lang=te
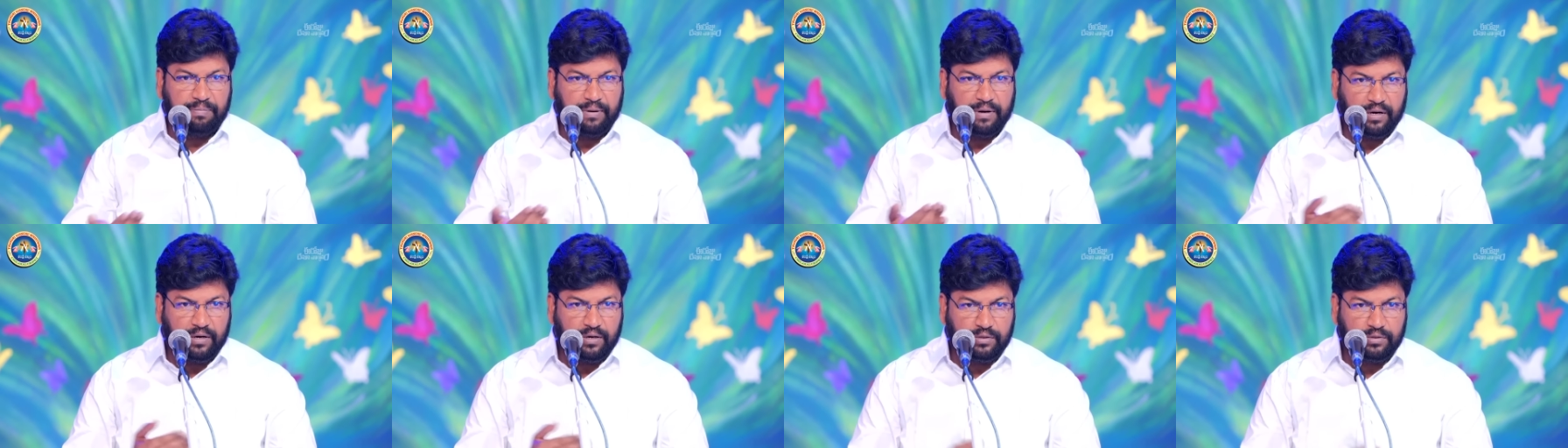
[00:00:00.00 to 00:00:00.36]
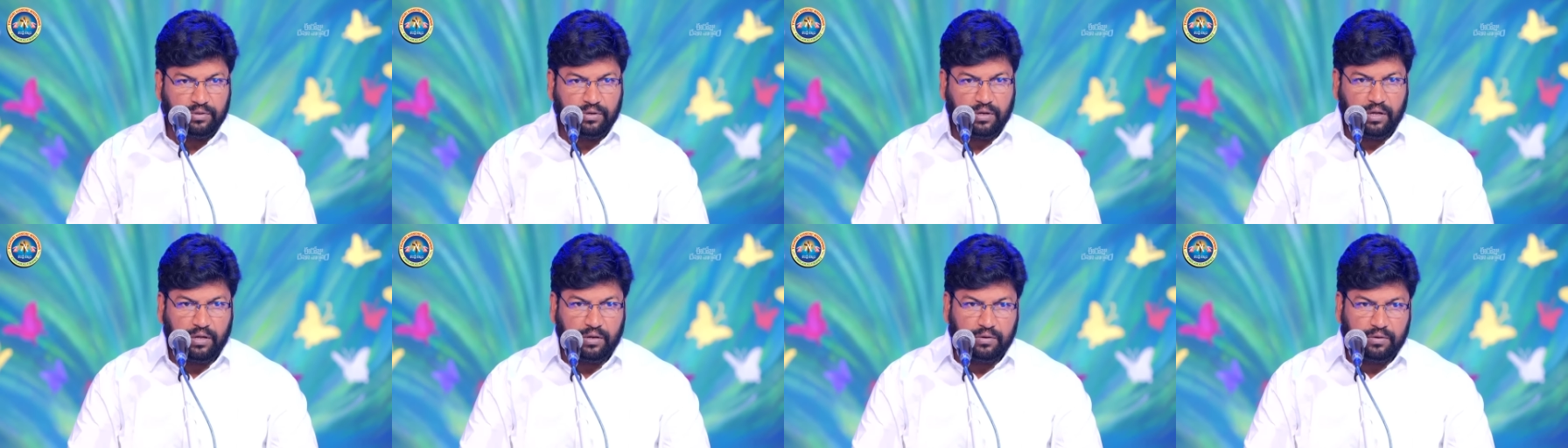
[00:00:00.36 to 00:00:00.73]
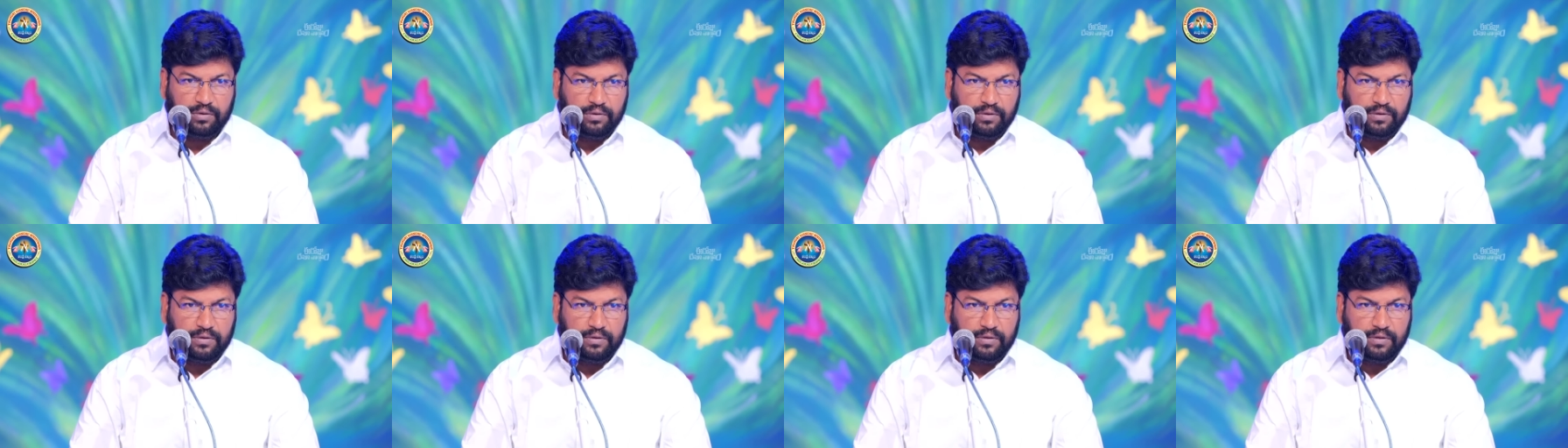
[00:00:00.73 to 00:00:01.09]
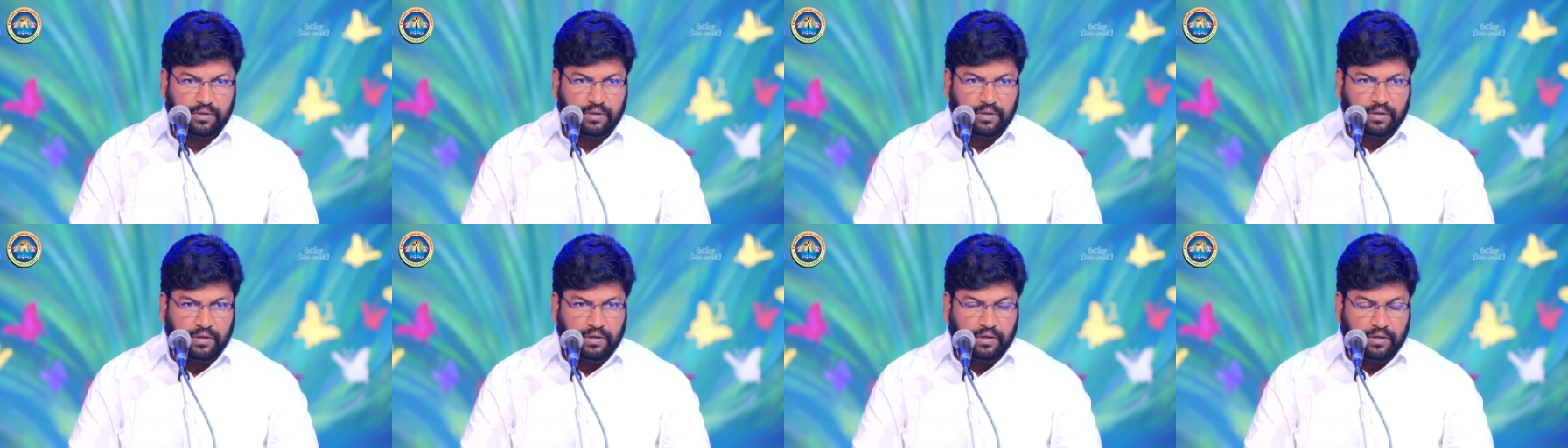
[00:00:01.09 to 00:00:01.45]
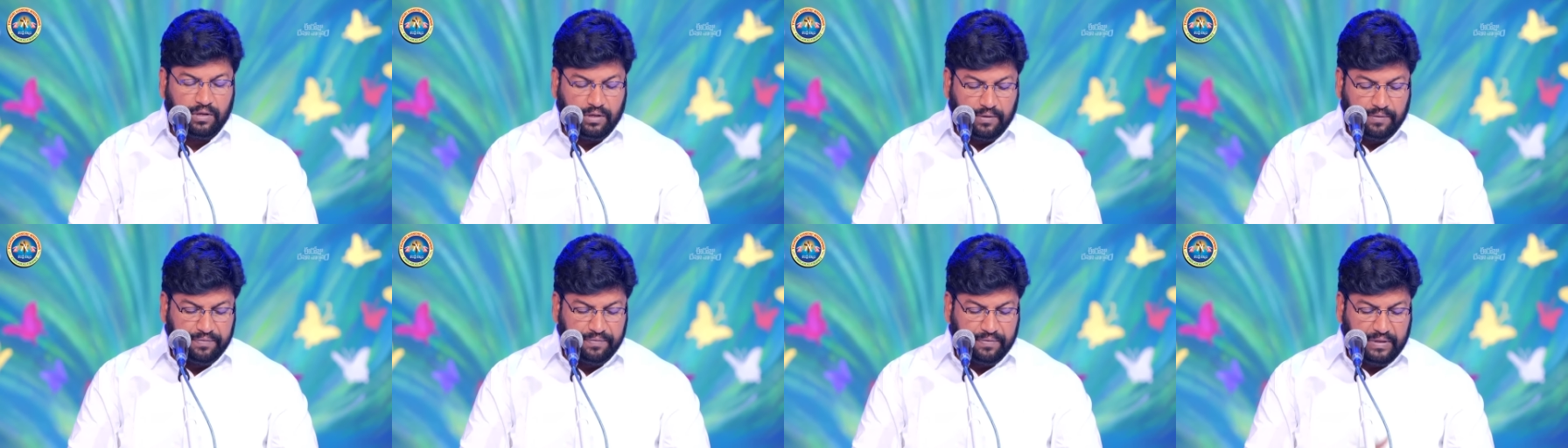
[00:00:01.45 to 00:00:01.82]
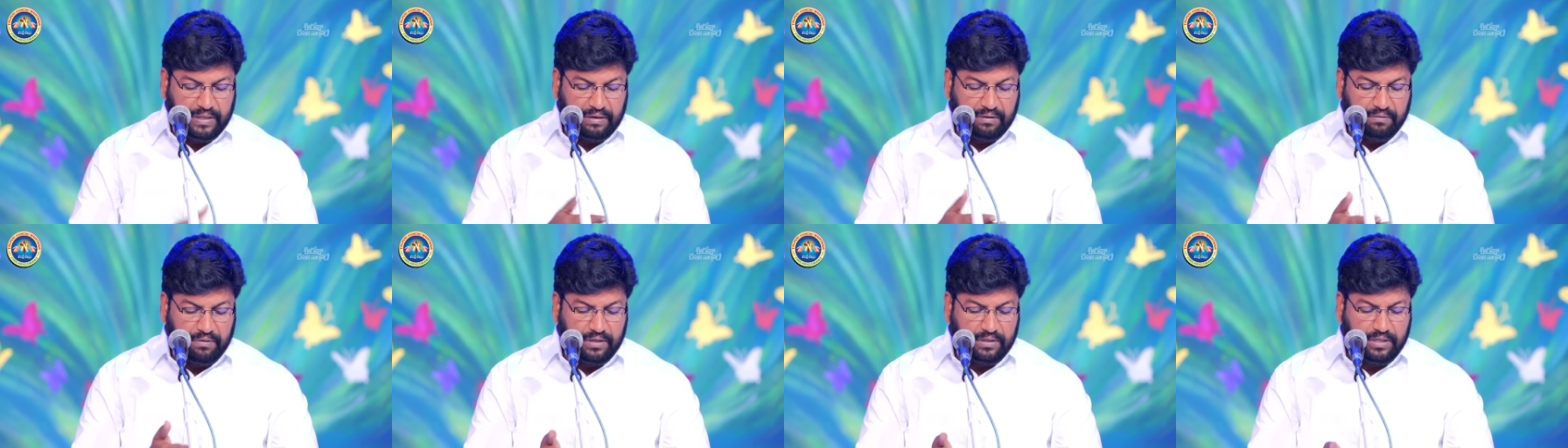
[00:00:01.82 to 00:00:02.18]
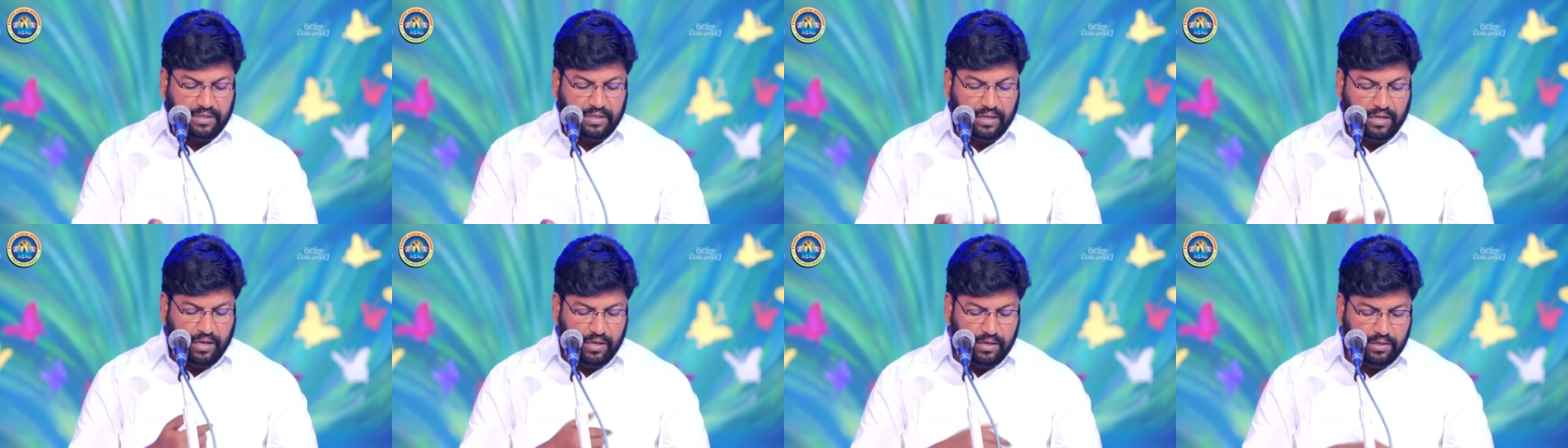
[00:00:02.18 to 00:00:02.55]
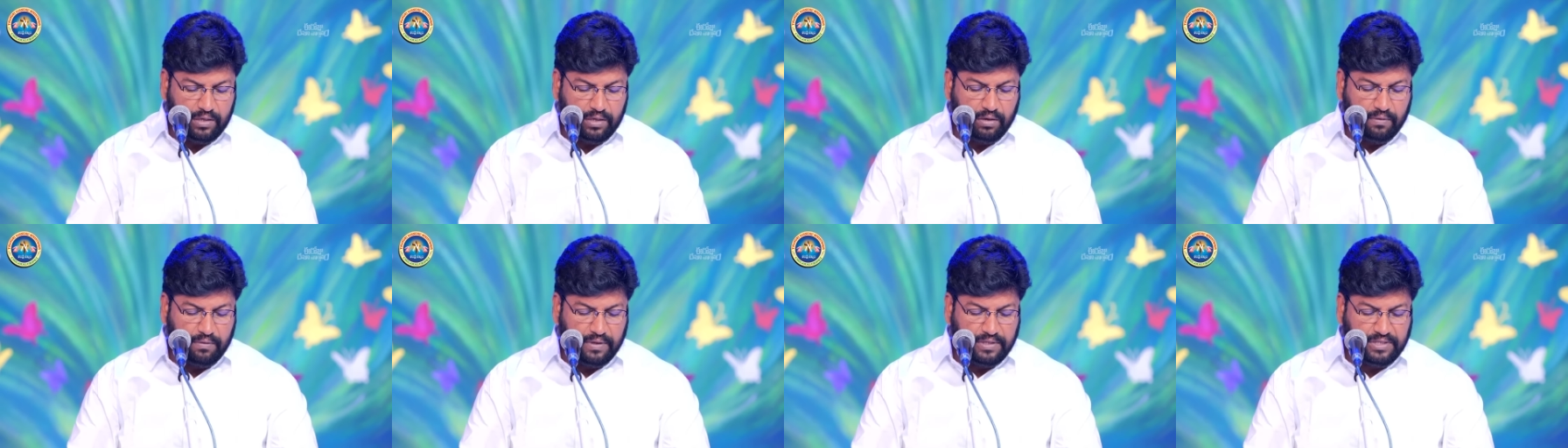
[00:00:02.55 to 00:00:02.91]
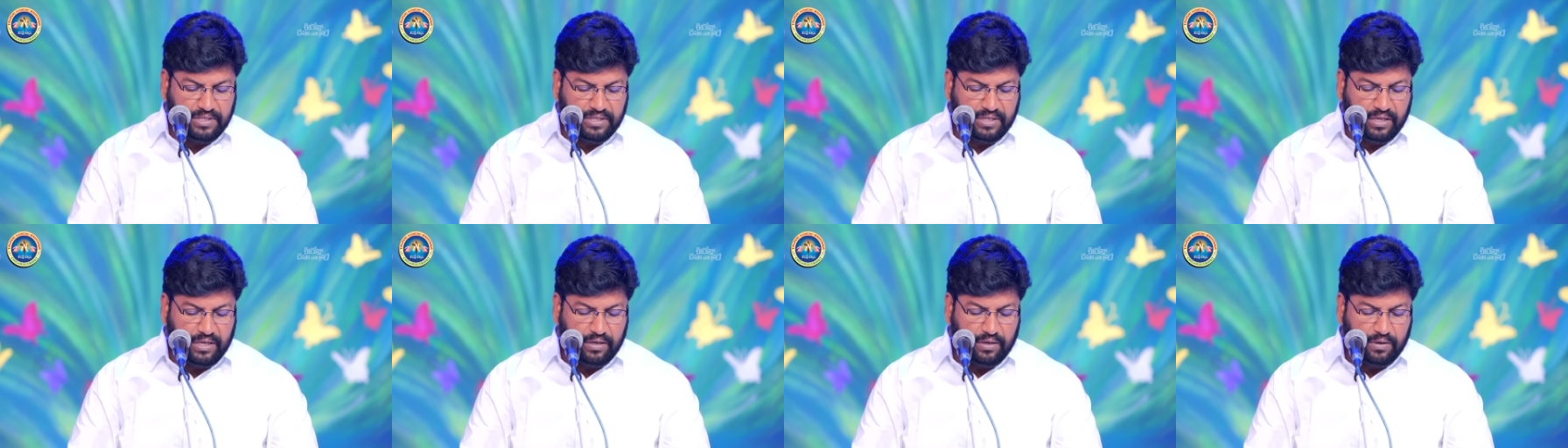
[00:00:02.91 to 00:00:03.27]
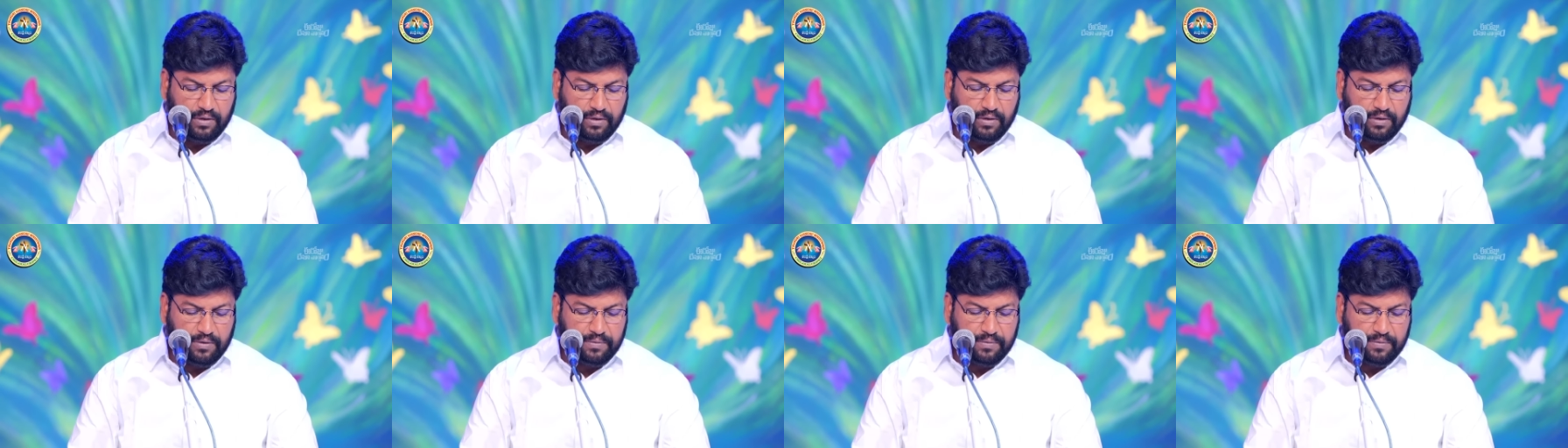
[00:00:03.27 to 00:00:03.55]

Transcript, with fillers: పాడుతున్నారు తర్వాత నాలుగో వచనంలో